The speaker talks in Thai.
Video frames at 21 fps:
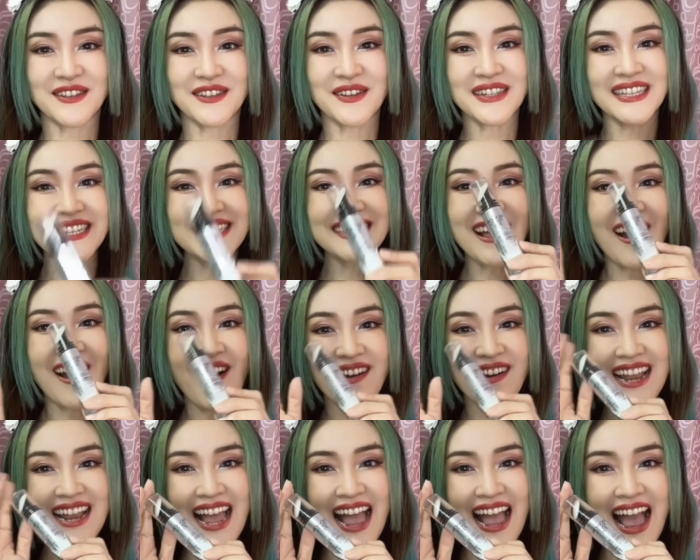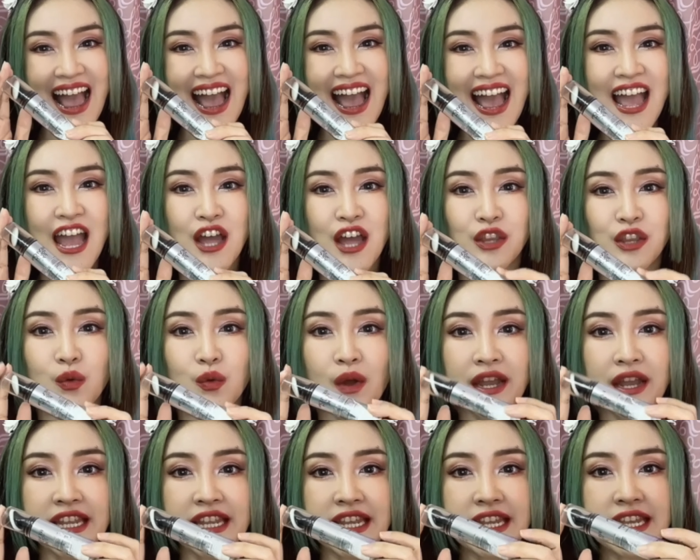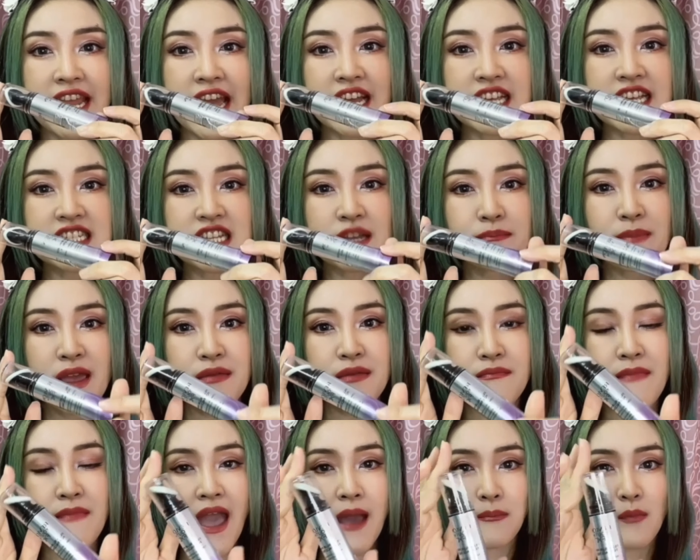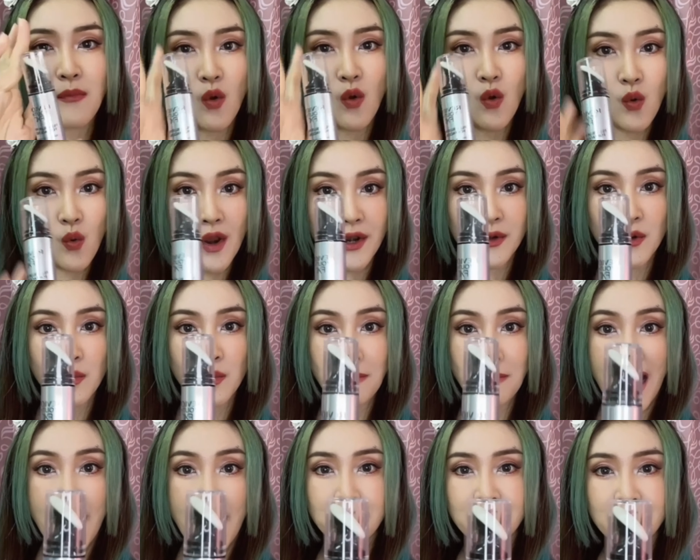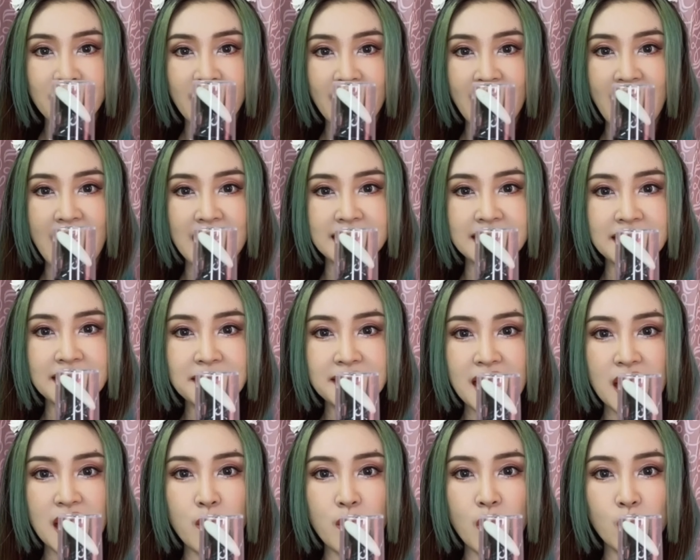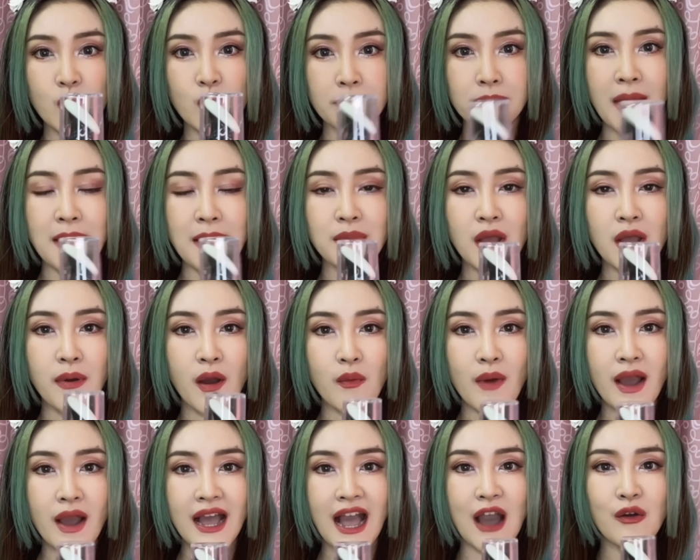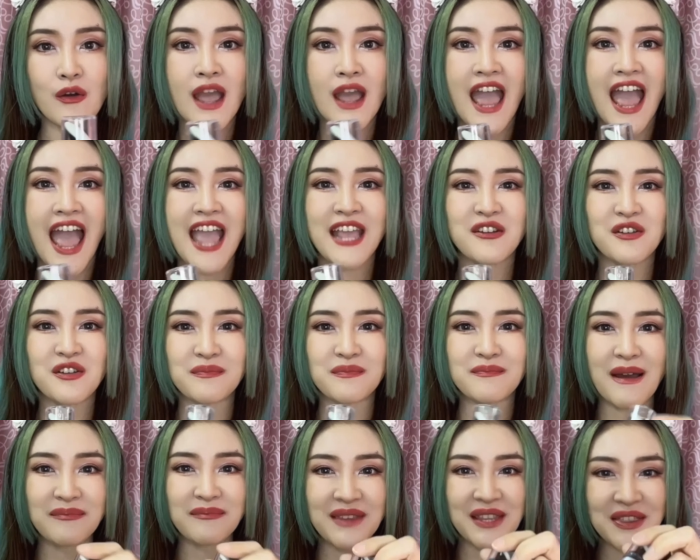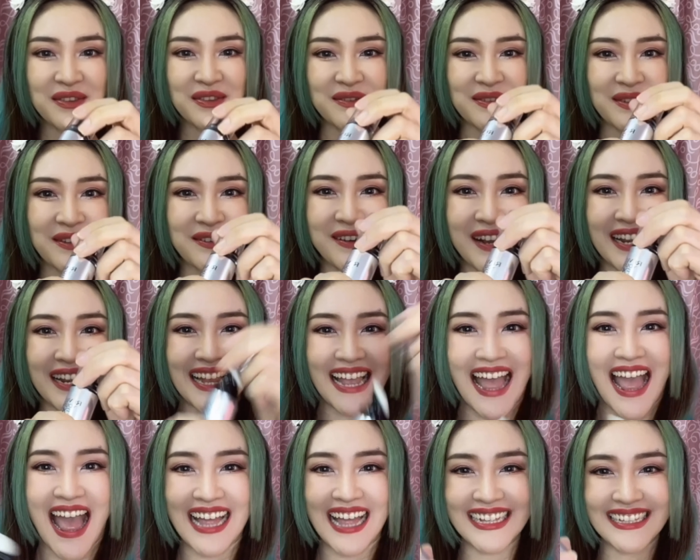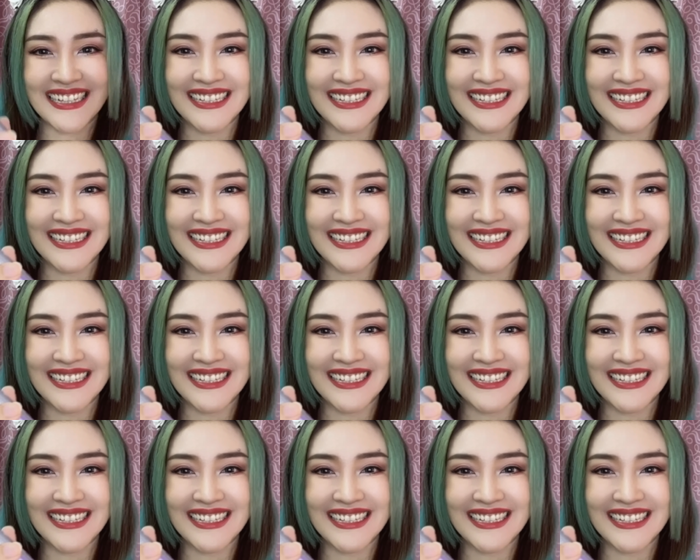ตัวที่2นะคะตัวนี้เนี่ยก็จะเป็นแบบขวดปั๊มนะคะที่เรียกว่าขวดปั๊มก็เพราะว่าเขาให้กดปั๊มที่ตูดขวดค่ะ